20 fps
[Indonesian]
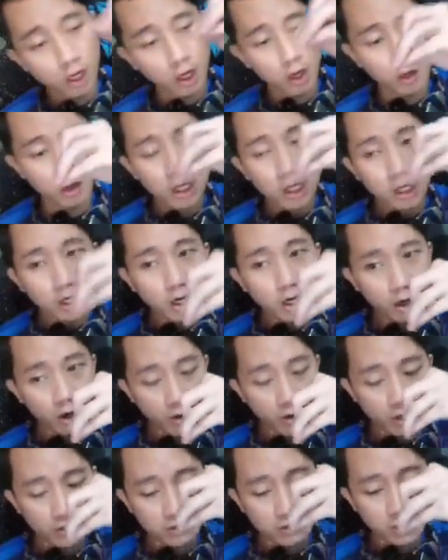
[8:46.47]
kalau
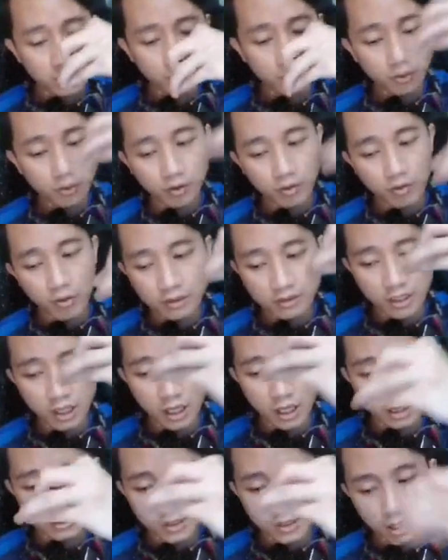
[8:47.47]
wajah wajah
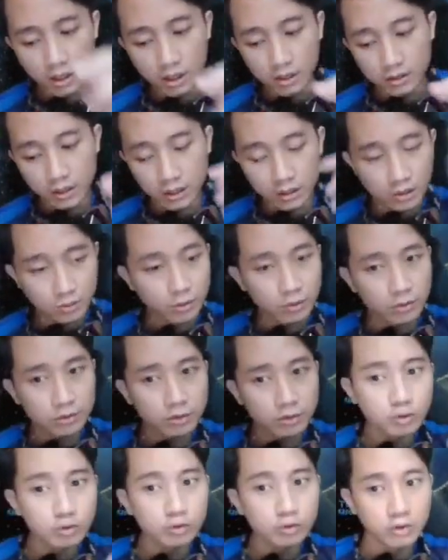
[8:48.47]
jungle ke musuh
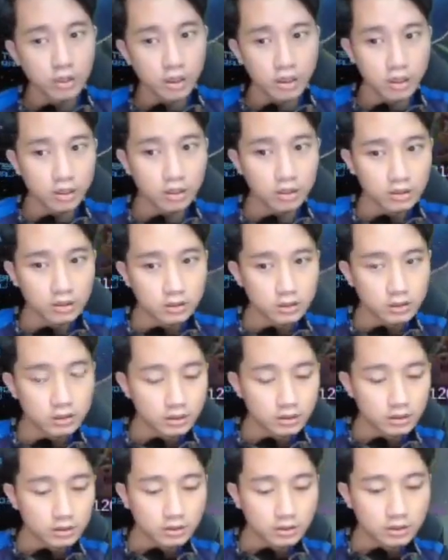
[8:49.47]
tuh ya
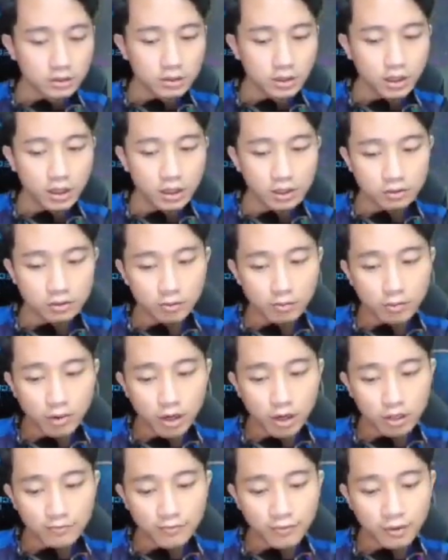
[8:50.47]
ya itu buat
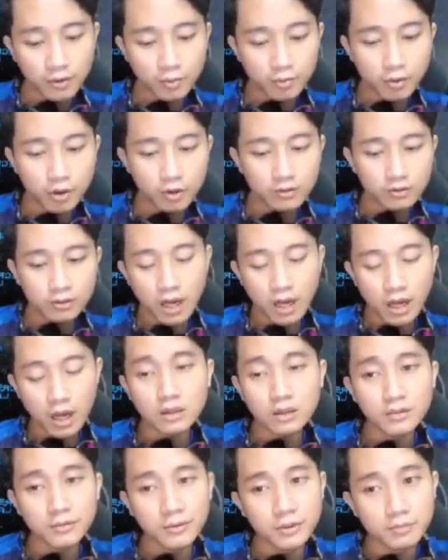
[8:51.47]
buat
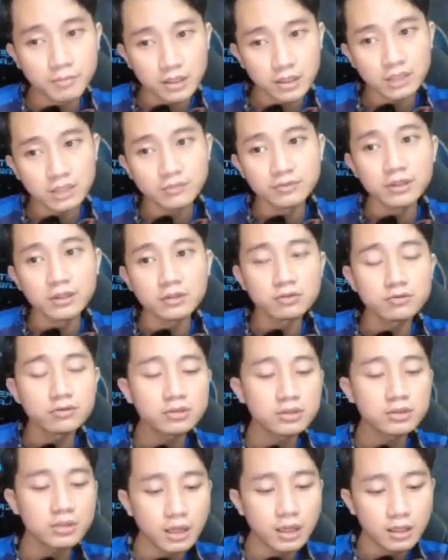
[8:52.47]
aktifin pasifnya
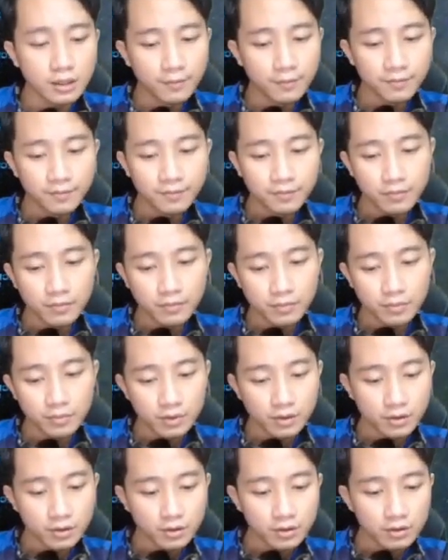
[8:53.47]
susah
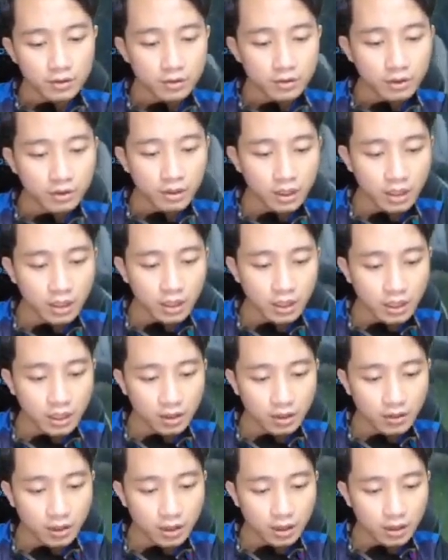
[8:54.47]
ya halo
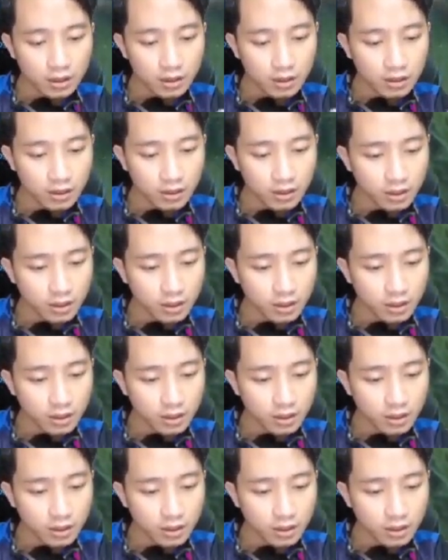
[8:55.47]
Hakiki